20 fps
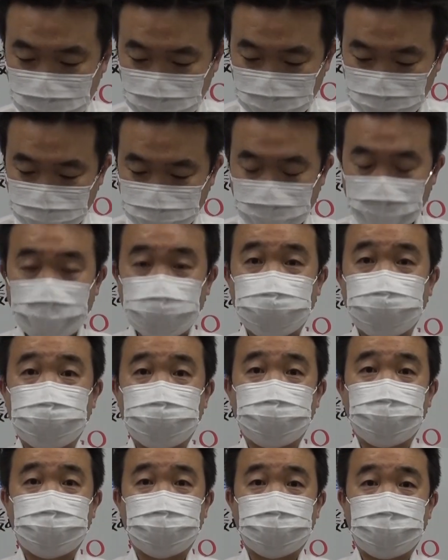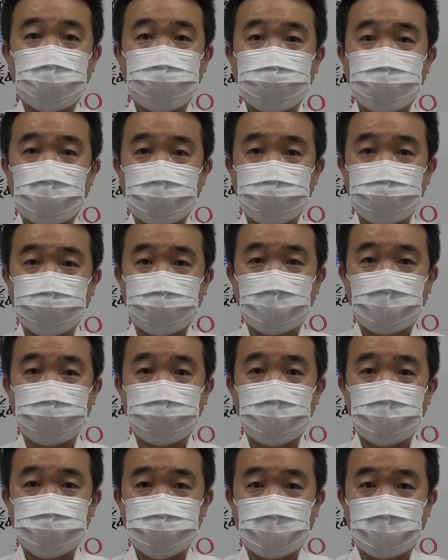に現代の
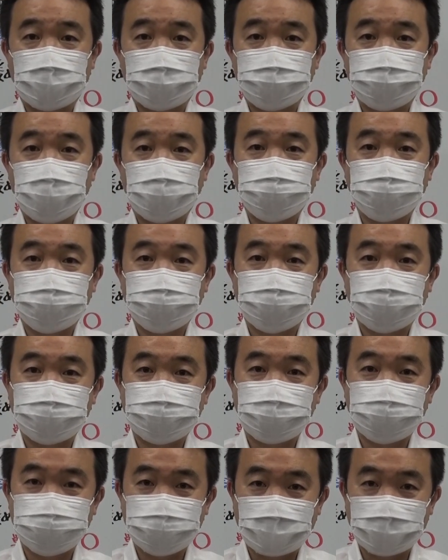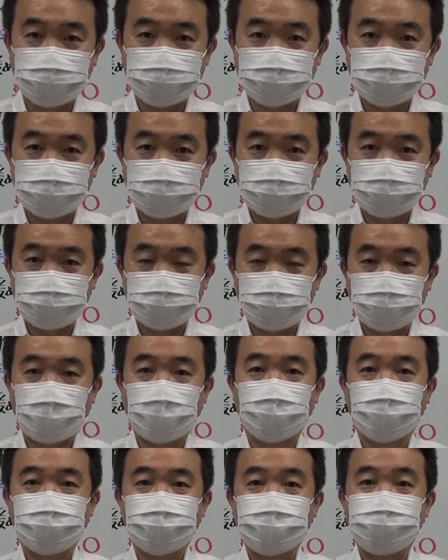代弁者宮本さんですか
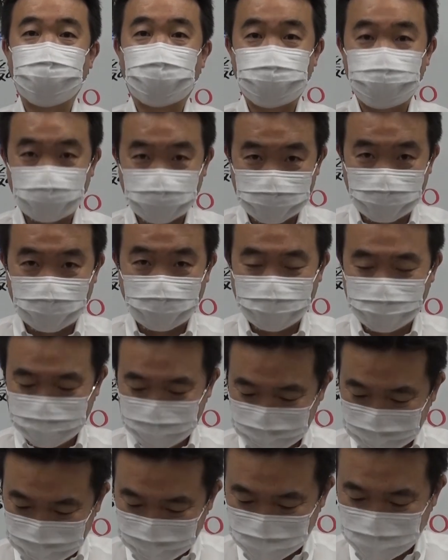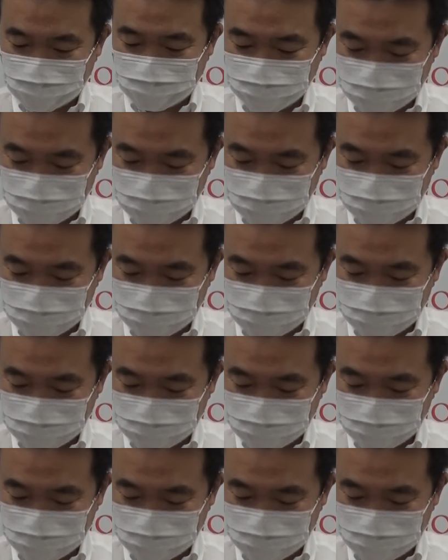と言われましたびっ